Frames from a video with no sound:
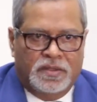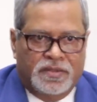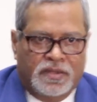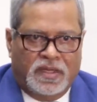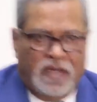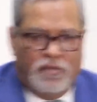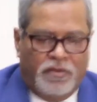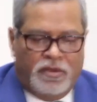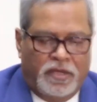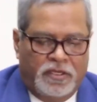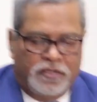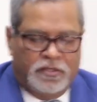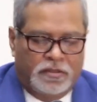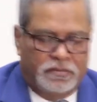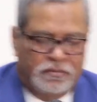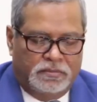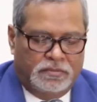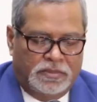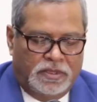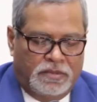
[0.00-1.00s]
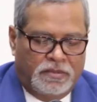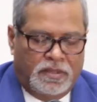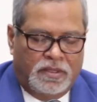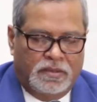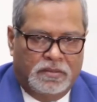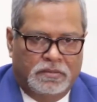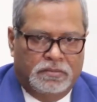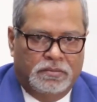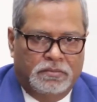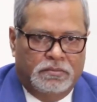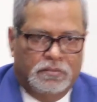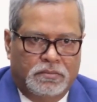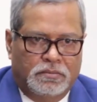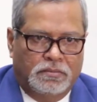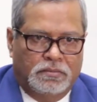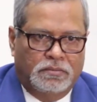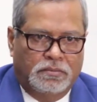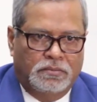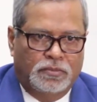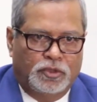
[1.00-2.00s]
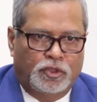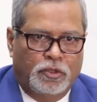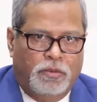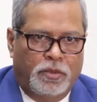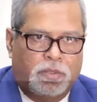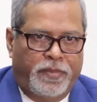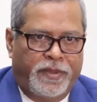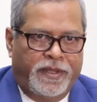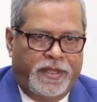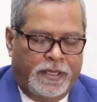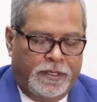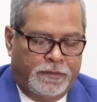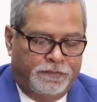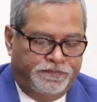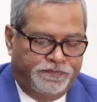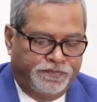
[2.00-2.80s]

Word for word: সালাম আলাইকুম এবং শুভ বিকেল